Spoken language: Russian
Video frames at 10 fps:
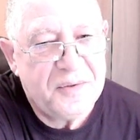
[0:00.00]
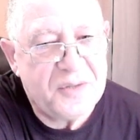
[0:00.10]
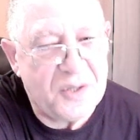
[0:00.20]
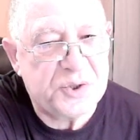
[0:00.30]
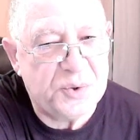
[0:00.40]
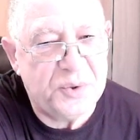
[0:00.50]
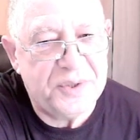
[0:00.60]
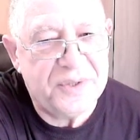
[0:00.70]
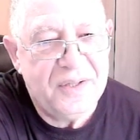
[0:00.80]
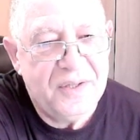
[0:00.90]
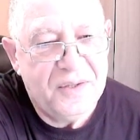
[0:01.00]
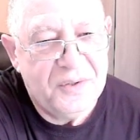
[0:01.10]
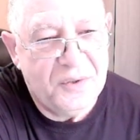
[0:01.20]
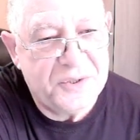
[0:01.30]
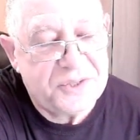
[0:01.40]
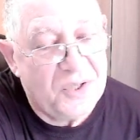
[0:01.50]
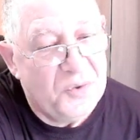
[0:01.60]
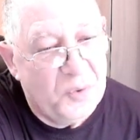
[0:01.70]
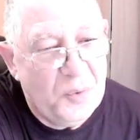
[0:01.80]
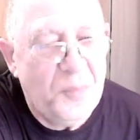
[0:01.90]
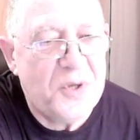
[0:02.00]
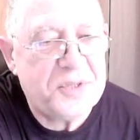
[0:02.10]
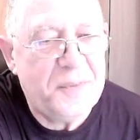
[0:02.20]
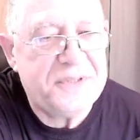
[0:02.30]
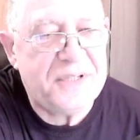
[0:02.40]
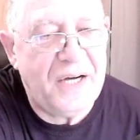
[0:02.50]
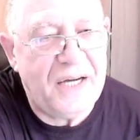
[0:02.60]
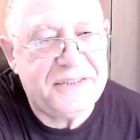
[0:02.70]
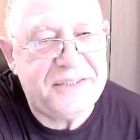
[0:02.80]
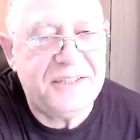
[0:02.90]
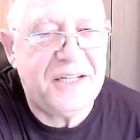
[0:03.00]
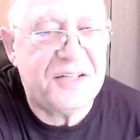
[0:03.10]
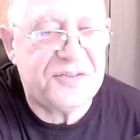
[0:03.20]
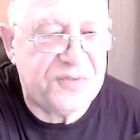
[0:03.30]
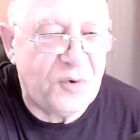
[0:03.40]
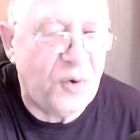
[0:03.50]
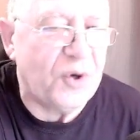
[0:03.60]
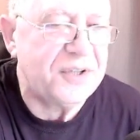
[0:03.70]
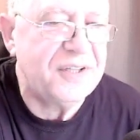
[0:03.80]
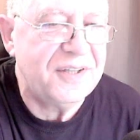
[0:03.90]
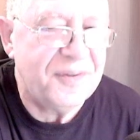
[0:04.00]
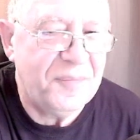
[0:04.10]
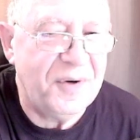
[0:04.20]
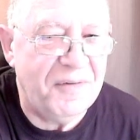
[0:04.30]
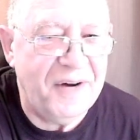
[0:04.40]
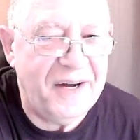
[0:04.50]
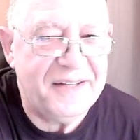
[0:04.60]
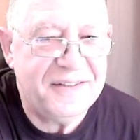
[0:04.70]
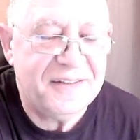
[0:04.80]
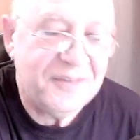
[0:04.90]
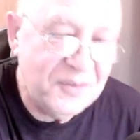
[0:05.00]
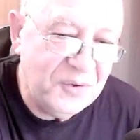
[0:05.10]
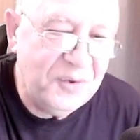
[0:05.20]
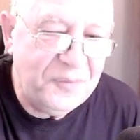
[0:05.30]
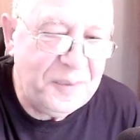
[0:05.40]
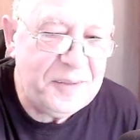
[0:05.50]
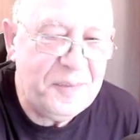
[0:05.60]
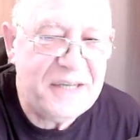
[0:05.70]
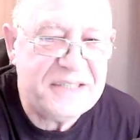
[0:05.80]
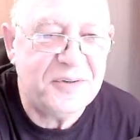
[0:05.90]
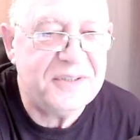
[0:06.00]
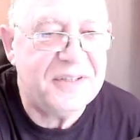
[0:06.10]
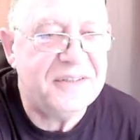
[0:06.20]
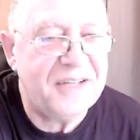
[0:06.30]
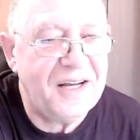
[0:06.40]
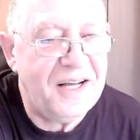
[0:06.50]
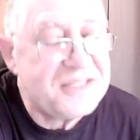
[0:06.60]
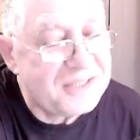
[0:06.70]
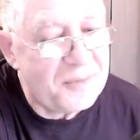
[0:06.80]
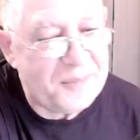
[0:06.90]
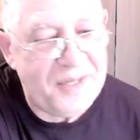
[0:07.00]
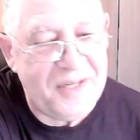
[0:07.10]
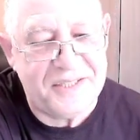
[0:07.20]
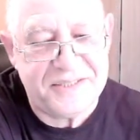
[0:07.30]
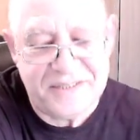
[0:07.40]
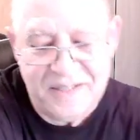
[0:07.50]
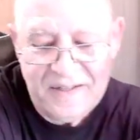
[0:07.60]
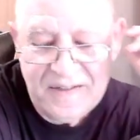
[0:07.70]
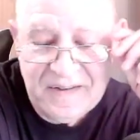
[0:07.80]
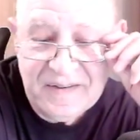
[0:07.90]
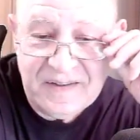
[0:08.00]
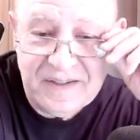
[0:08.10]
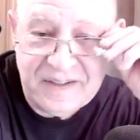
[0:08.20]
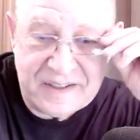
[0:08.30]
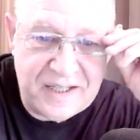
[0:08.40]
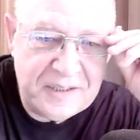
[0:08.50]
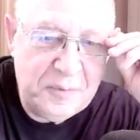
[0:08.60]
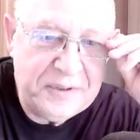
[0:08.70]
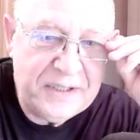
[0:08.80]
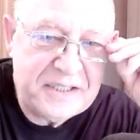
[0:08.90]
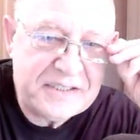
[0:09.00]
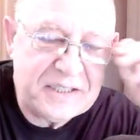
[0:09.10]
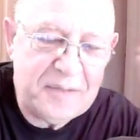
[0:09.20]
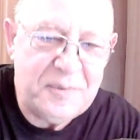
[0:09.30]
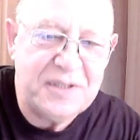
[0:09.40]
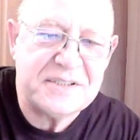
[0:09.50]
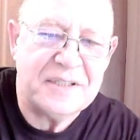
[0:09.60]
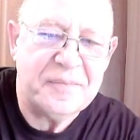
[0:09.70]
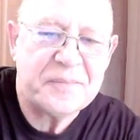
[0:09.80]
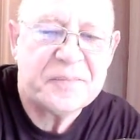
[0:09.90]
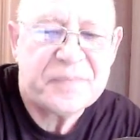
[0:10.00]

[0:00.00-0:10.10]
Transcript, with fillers: киксует. Он сказал, ну, может быть, один раз в год бывает. Ну, понимаете, вот такая стабильность. Э, к этому надо стремиться.